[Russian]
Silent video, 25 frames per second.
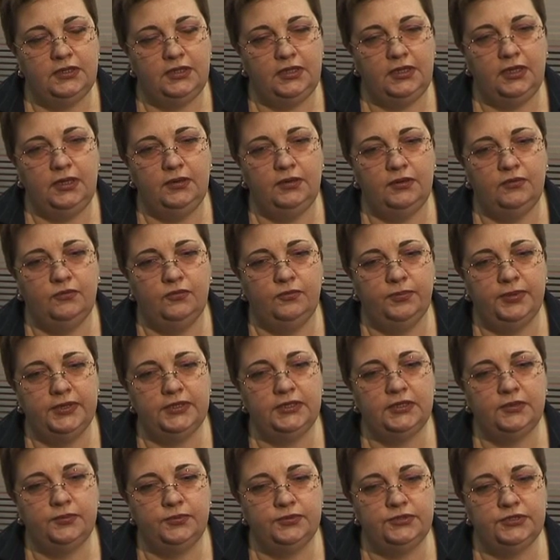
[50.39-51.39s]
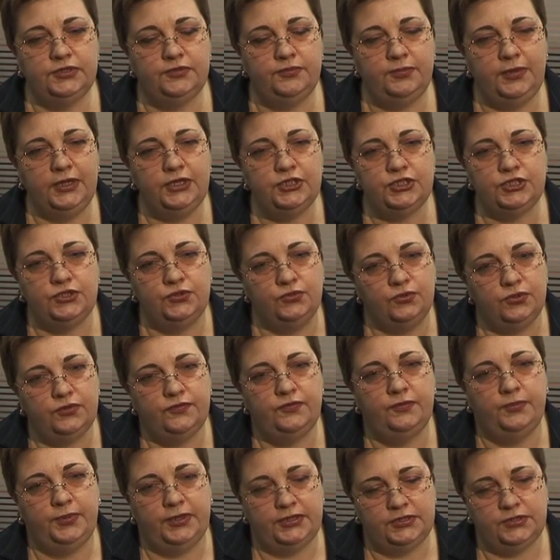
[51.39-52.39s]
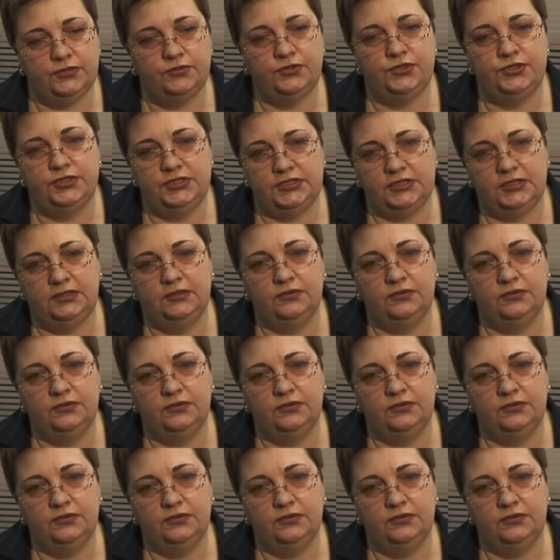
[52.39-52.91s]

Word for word: Не, у банка будет меньший уровень просроченной